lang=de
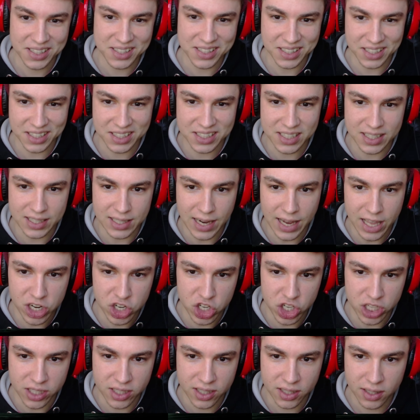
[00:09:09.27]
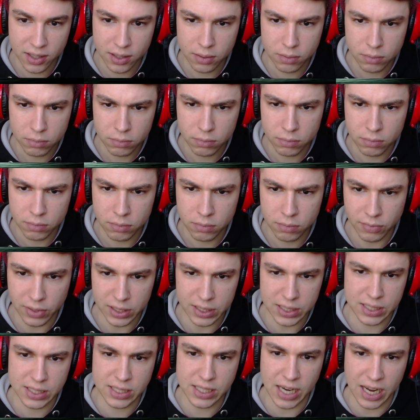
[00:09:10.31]
ist richtig legit.
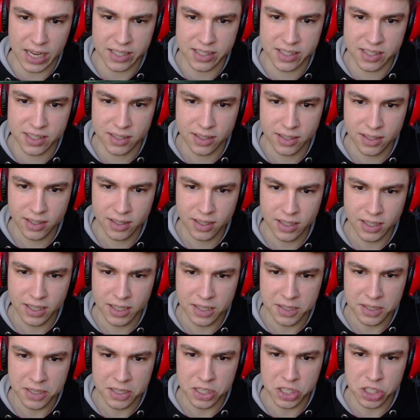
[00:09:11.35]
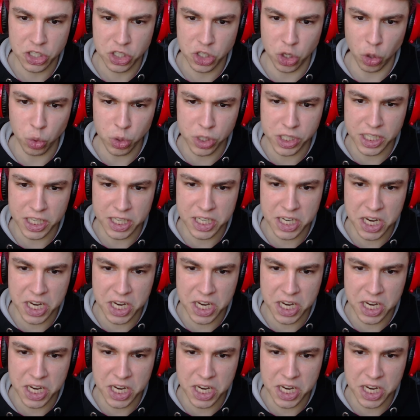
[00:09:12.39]
Was ist das? So sit